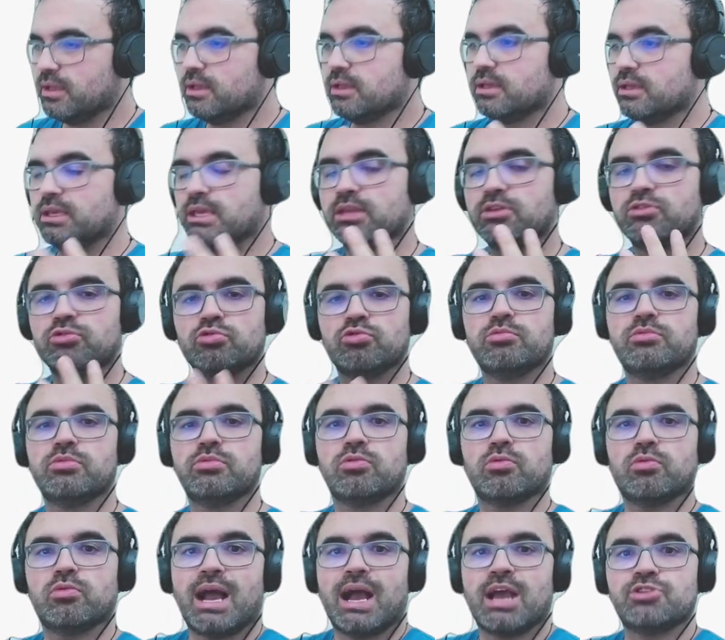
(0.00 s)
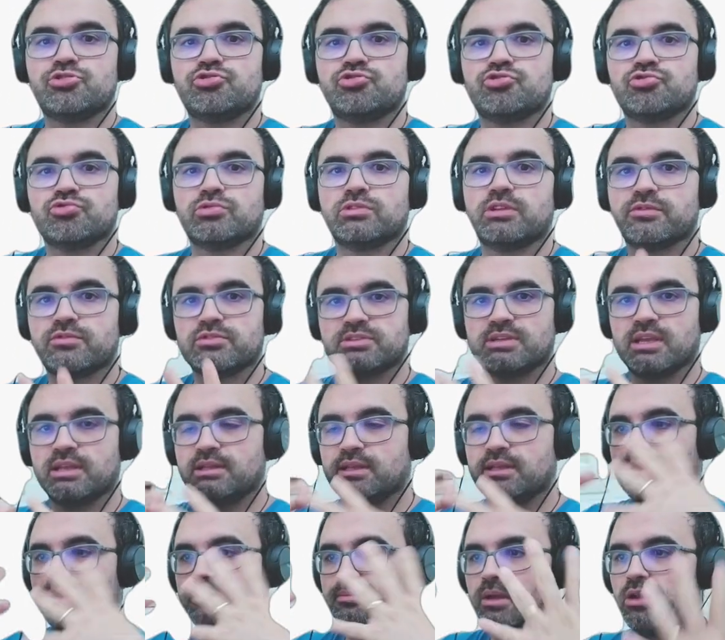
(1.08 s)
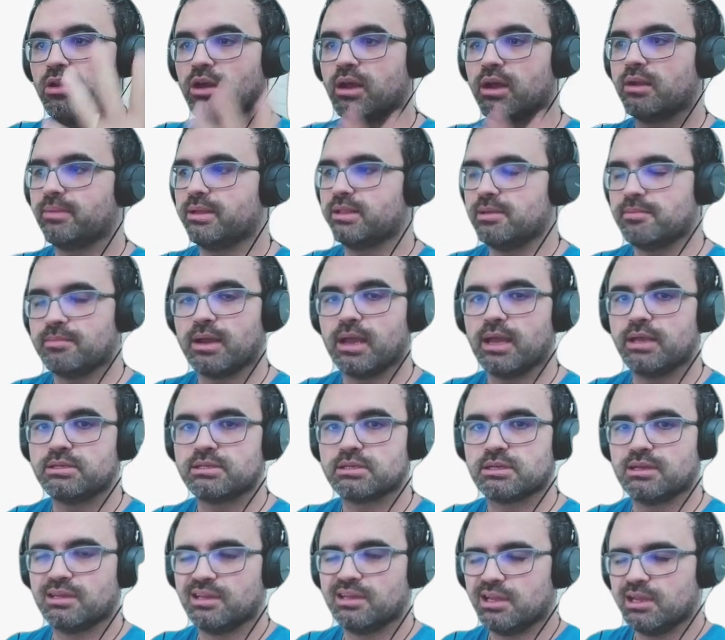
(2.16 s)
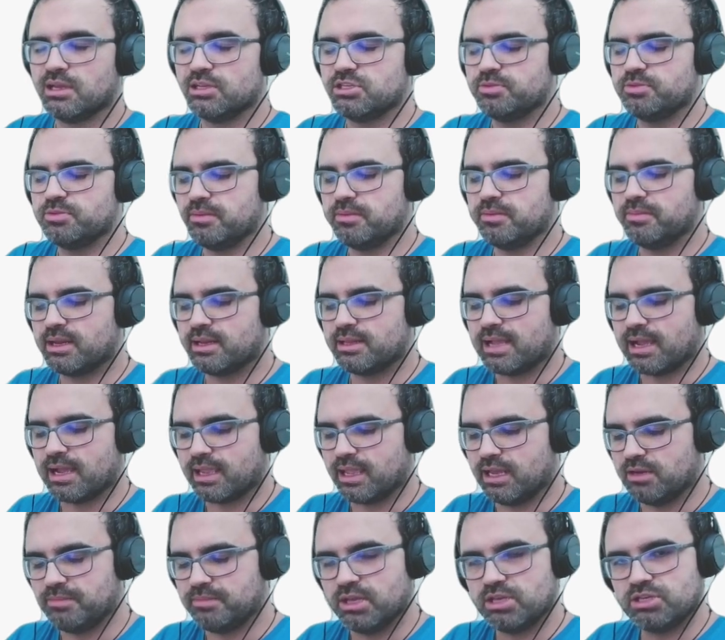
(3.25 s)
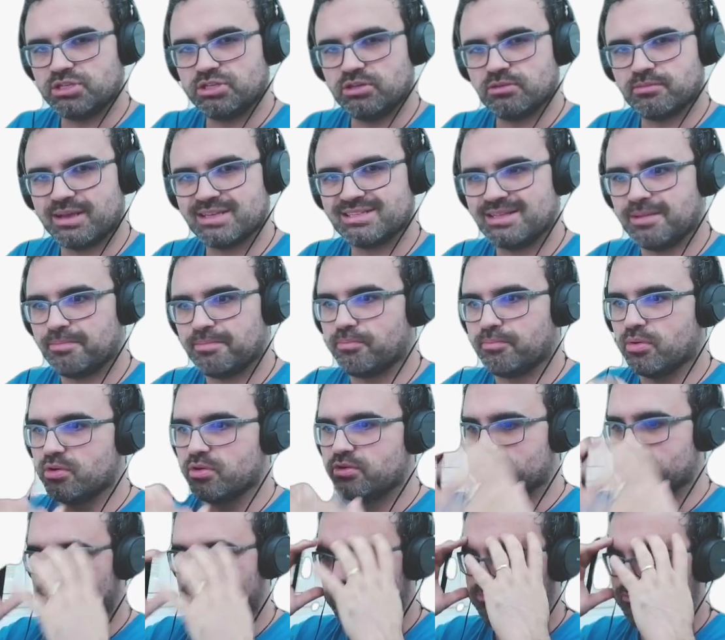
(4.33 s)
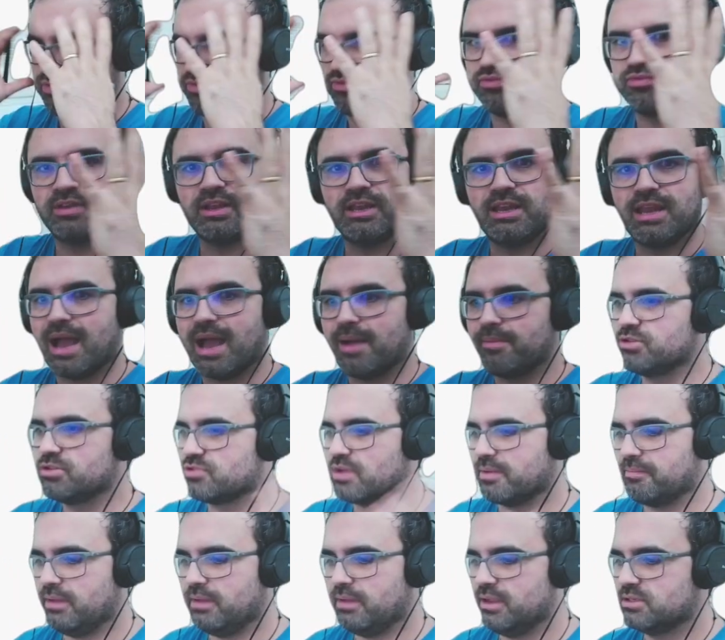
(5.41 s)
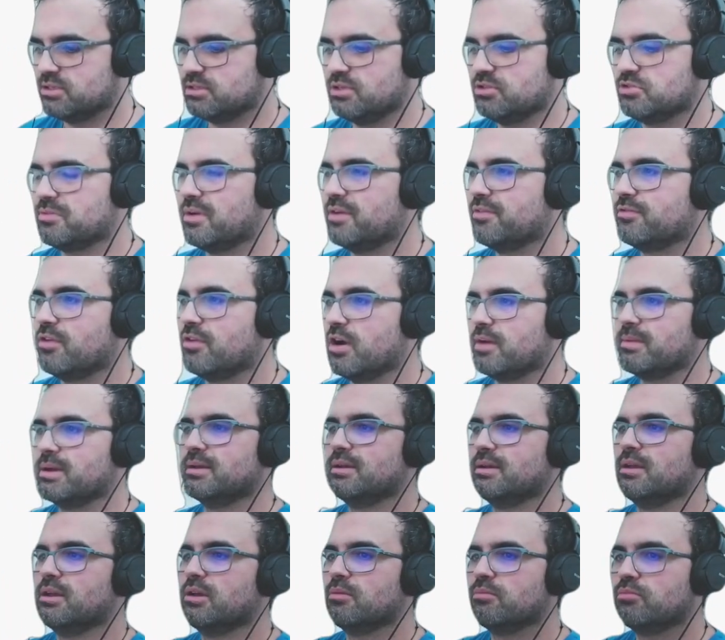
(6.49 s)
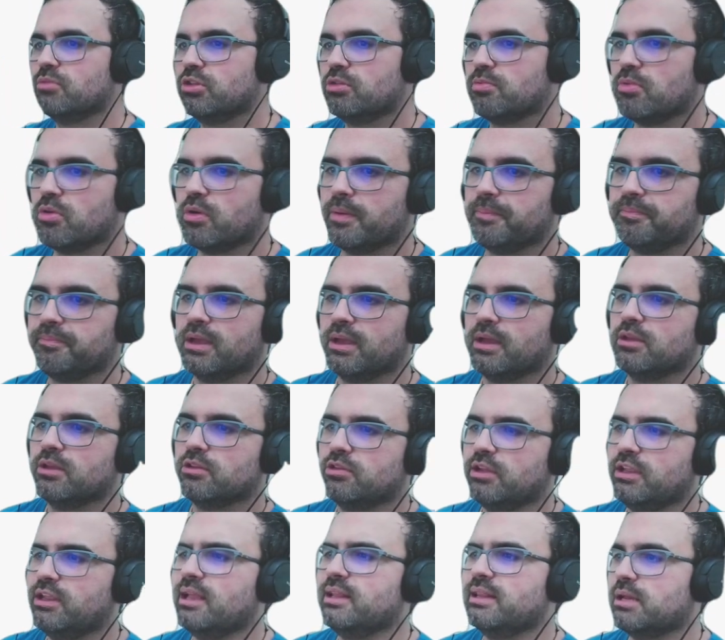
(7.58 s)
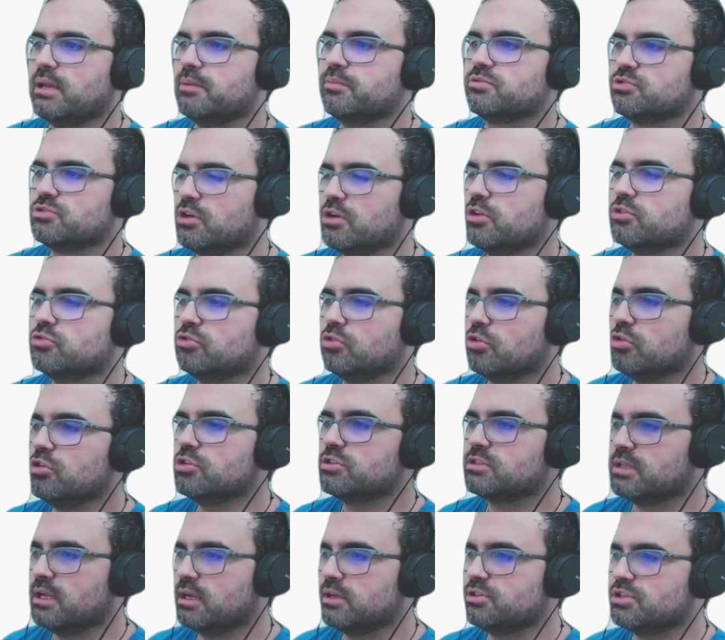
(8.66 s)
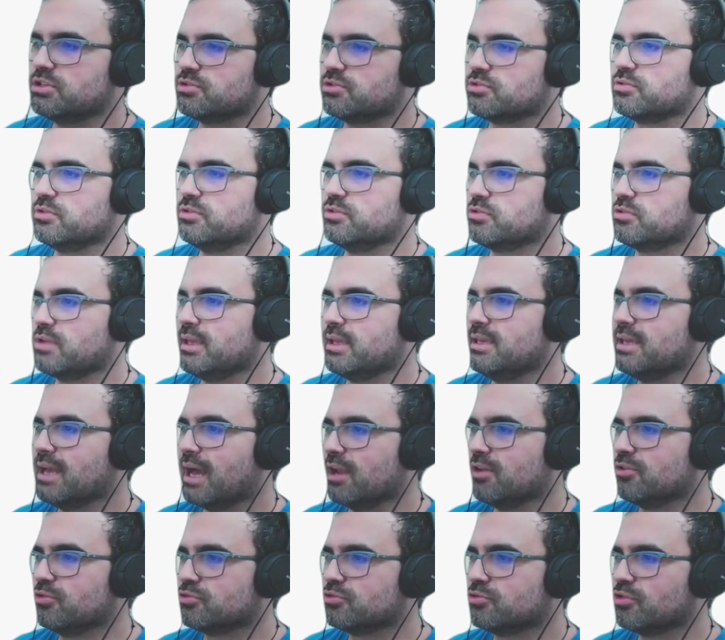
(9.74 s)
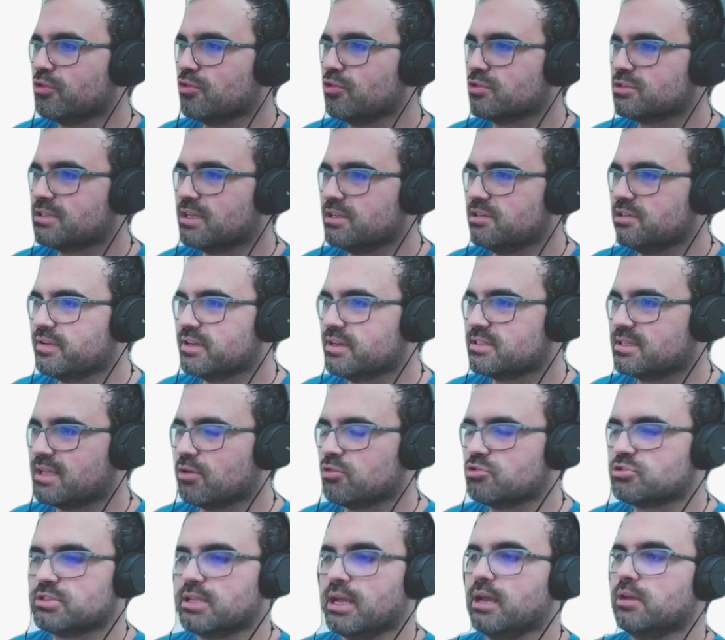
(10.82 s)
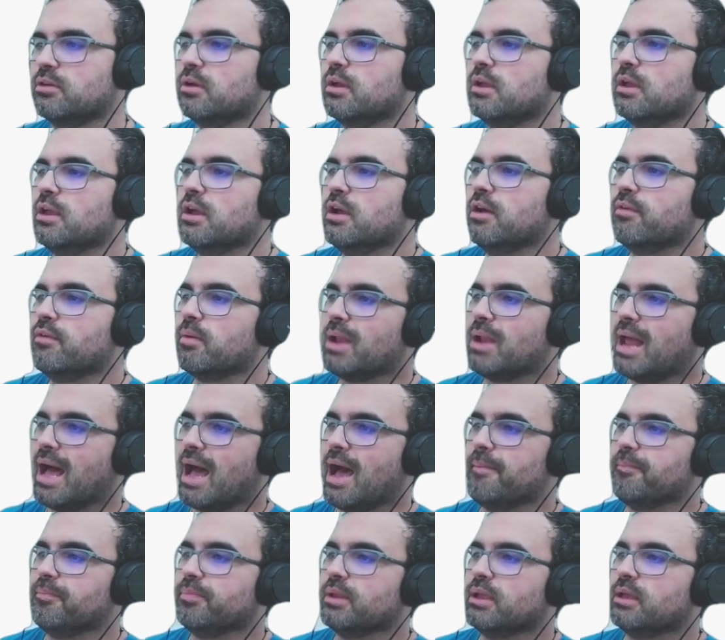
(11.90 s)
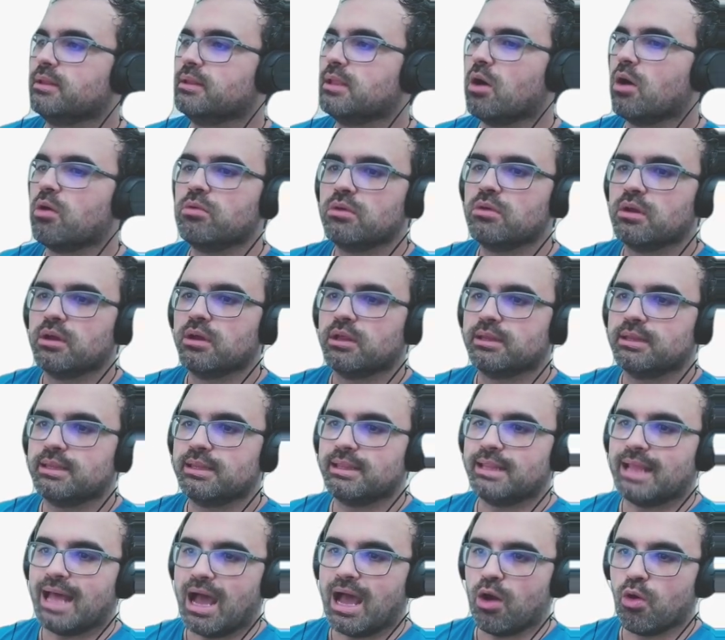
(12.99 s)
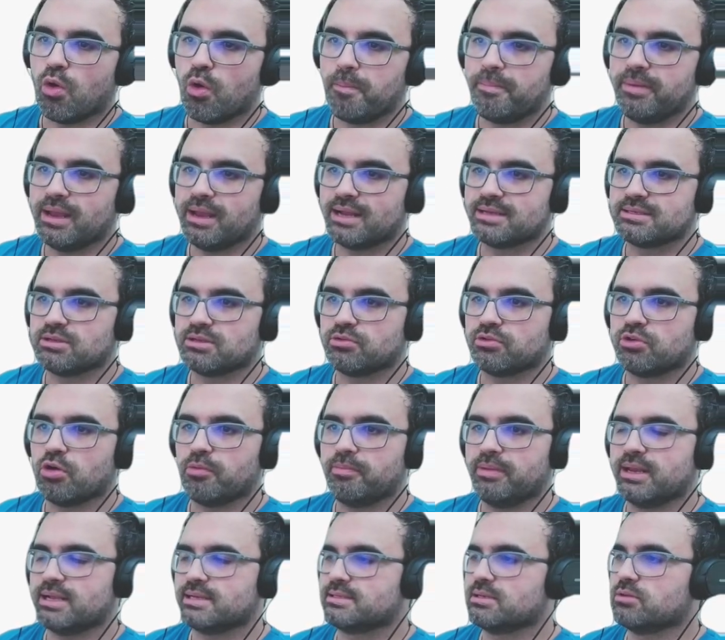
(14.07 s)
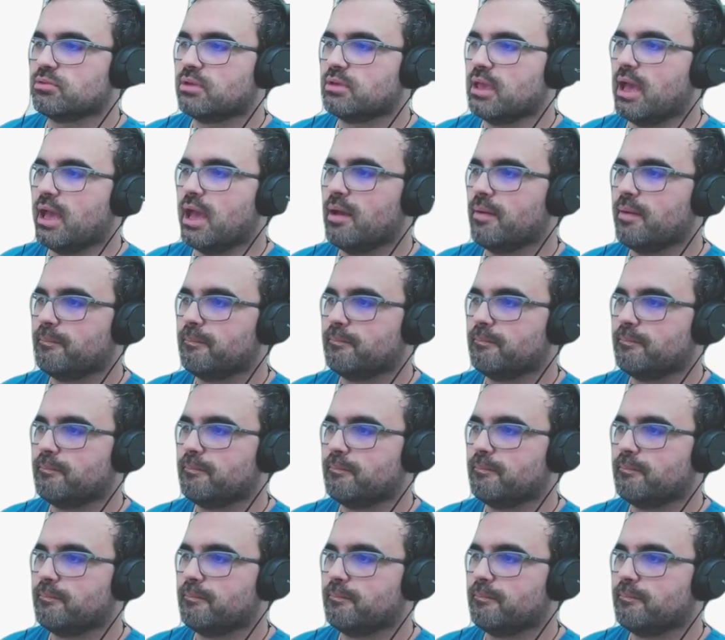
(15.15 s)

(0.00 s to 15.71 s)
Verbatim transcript: que número ajuda você a entender melhor a matemática. De primeira dá aquele medinho, mas depois puf, ele abre sua mente assim, de uma forma muito boa. Tô tá entendendo, professor, eu tô gostando disso. Isso aí, aluno, tô gostando de ver que você tá gostando. Vamos lá. Então, na operação, que é operação que é?